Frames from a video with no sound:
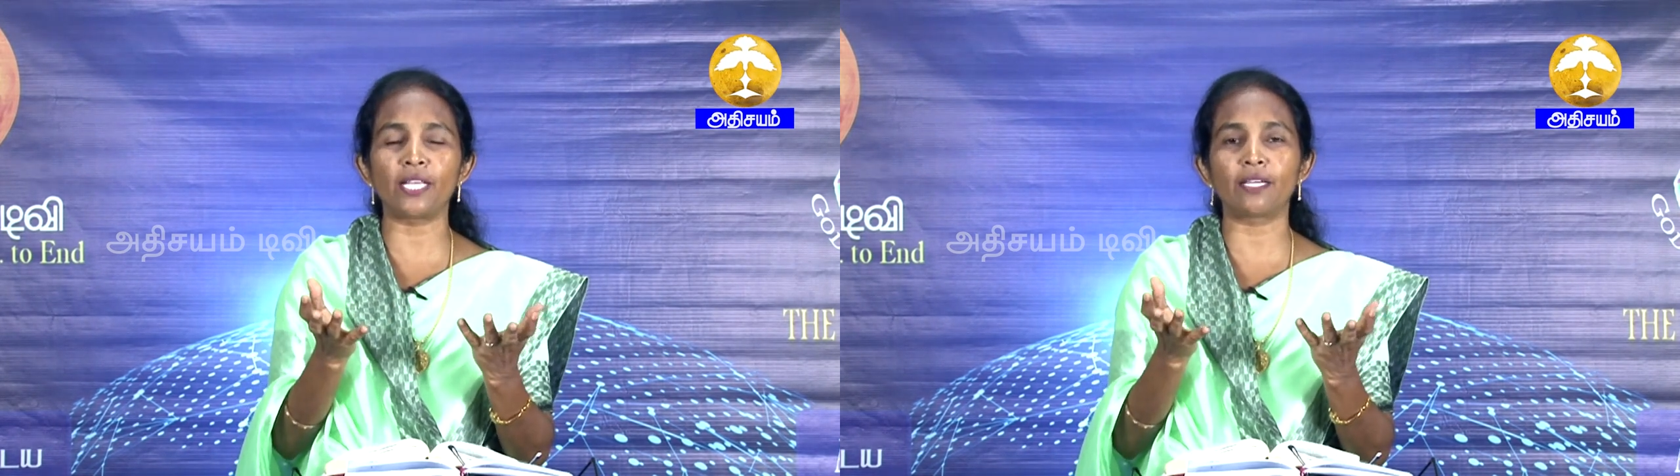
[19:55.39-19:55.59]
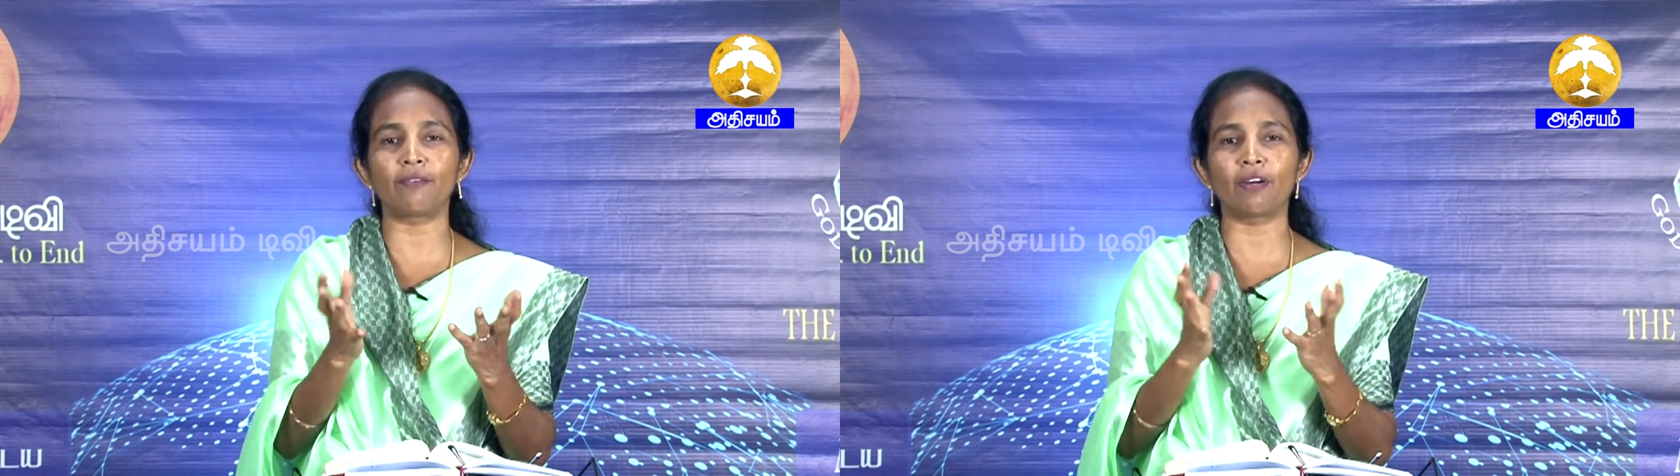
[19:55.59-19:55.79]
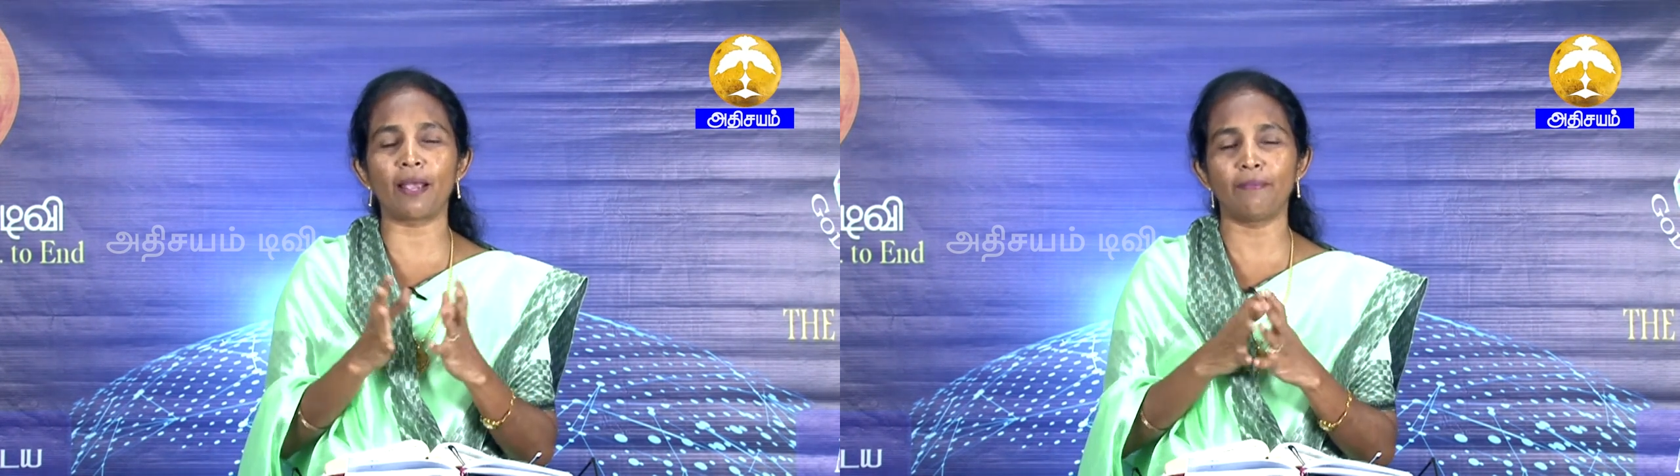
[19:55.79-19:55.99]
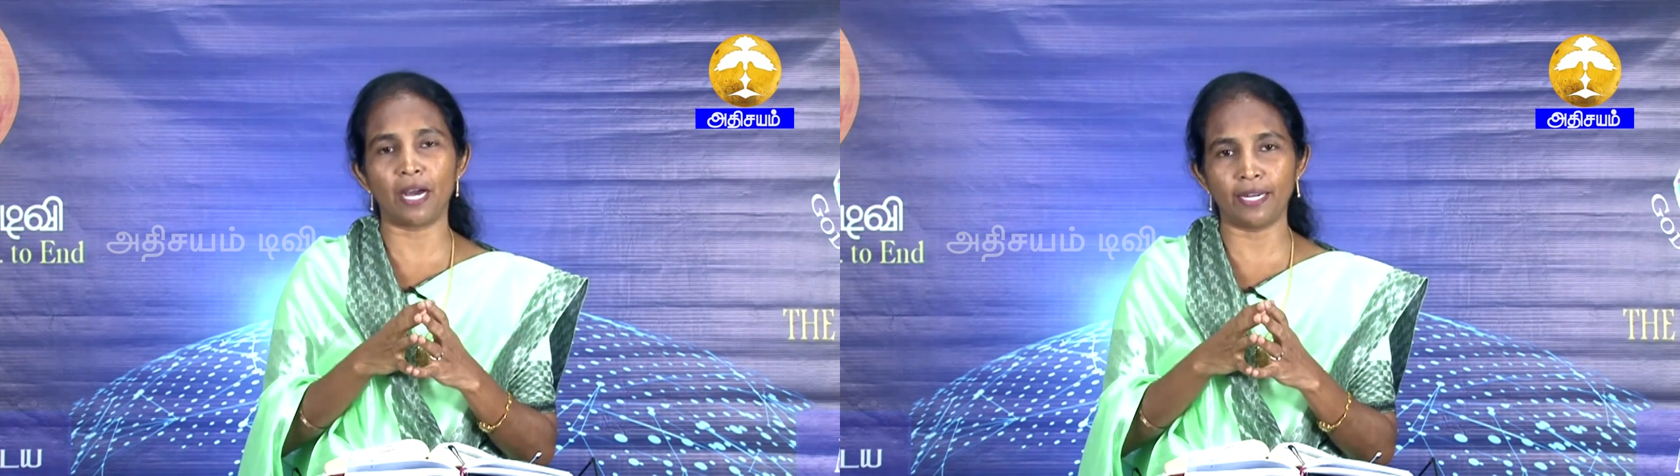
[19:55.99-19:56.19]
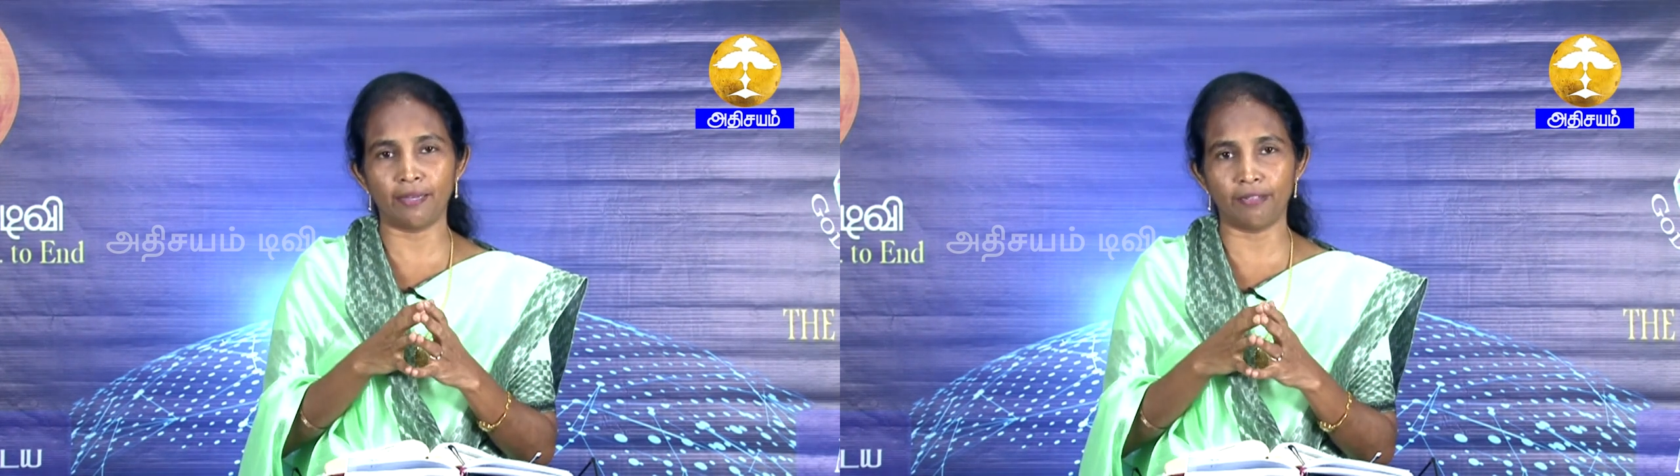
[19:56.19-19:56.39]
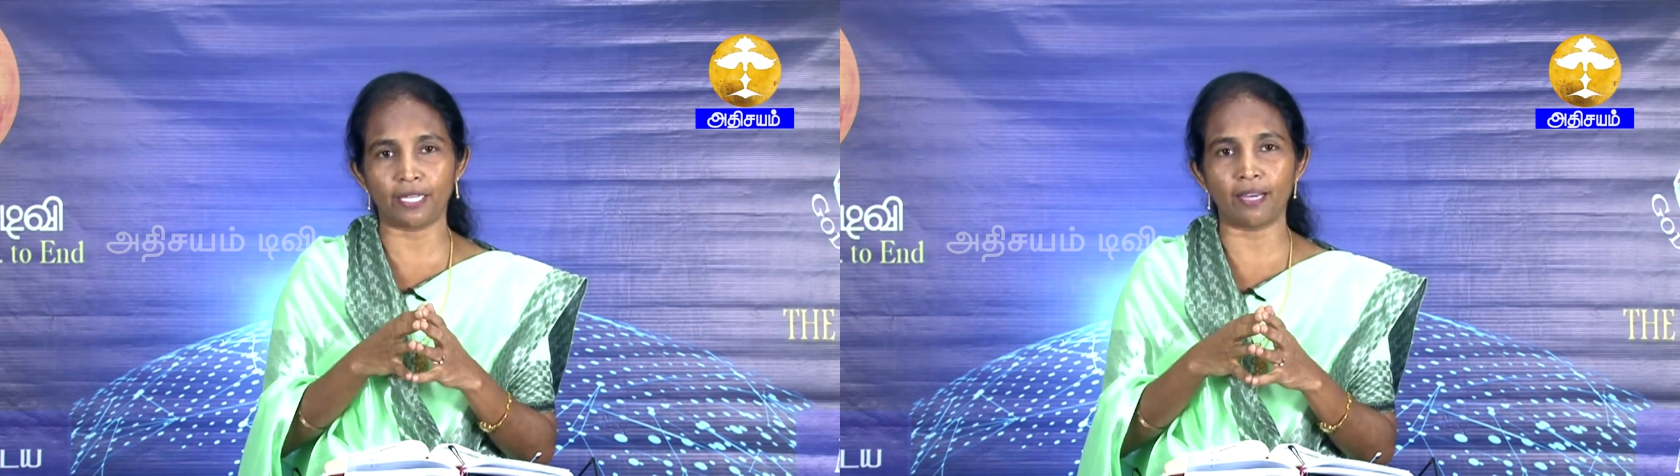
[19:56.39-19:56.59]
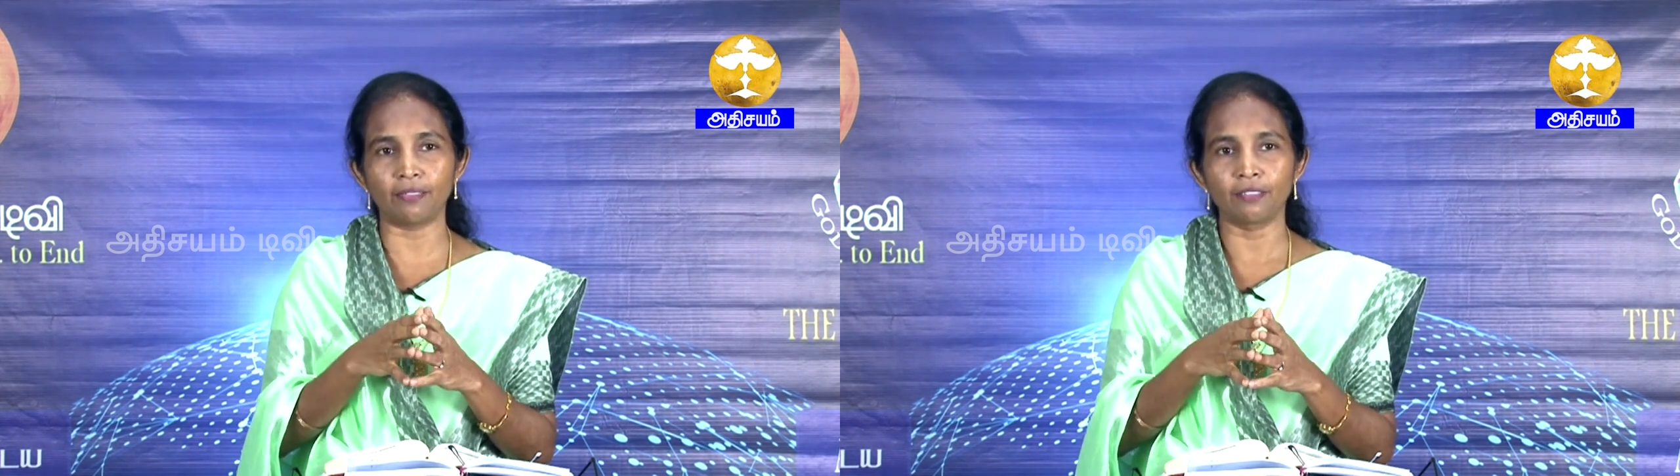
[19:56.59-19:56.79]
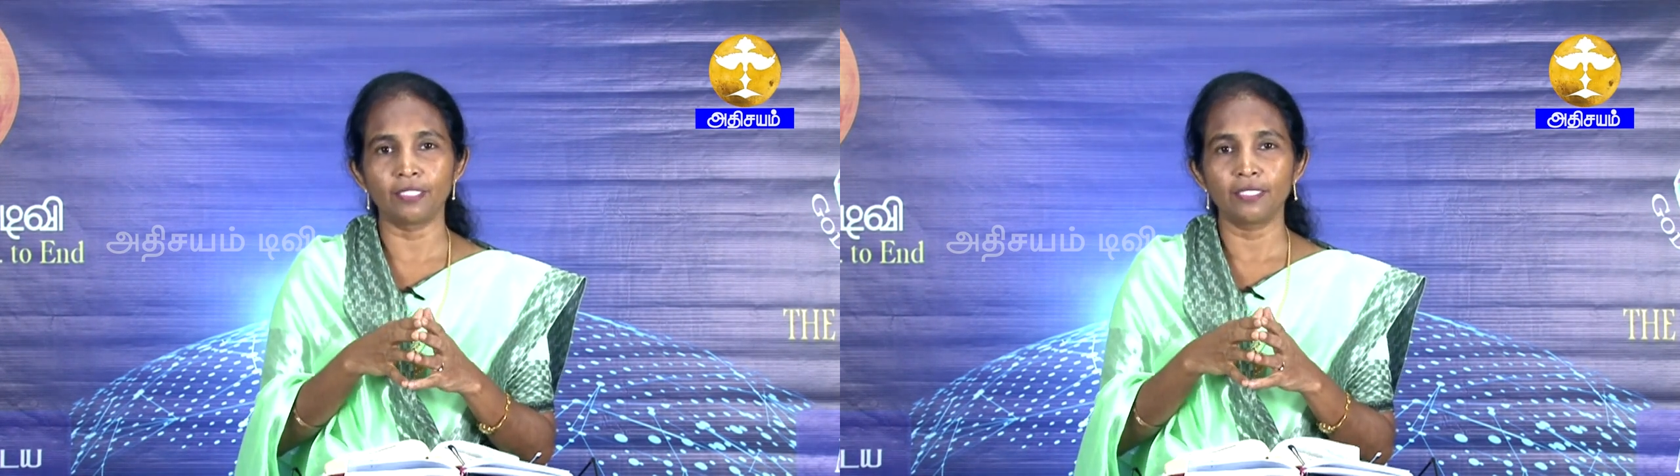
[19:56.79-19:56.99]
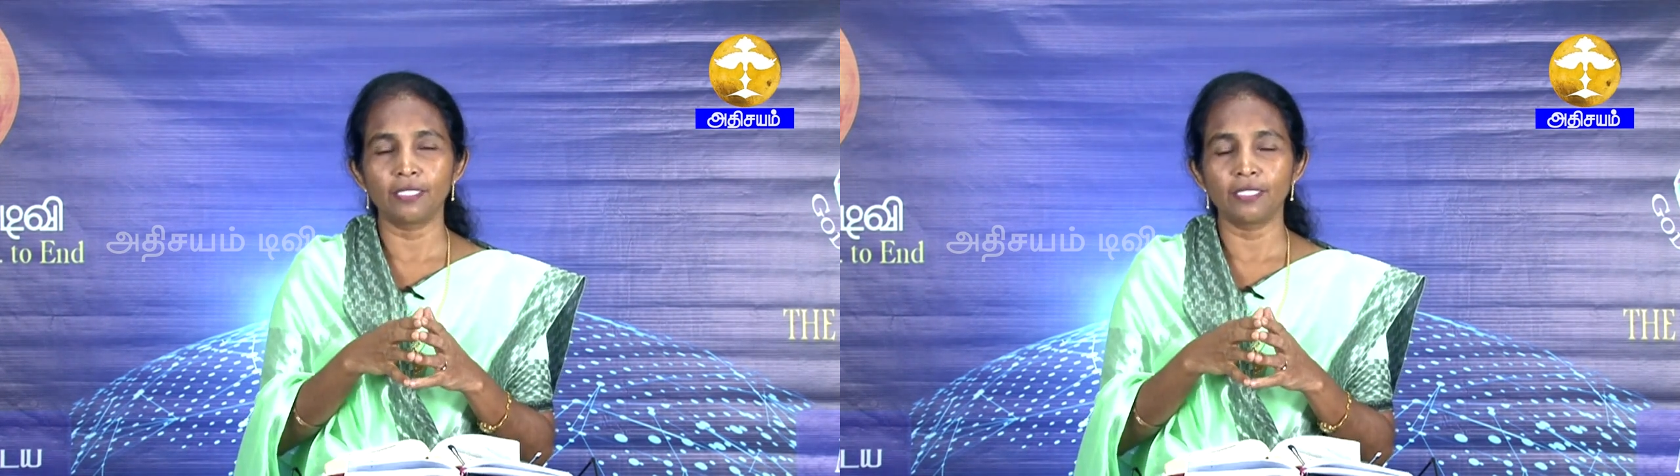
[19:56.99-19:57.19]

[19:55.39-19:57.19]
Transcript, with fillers: உரைக்கிறவனாய் மாறிவிட்டான்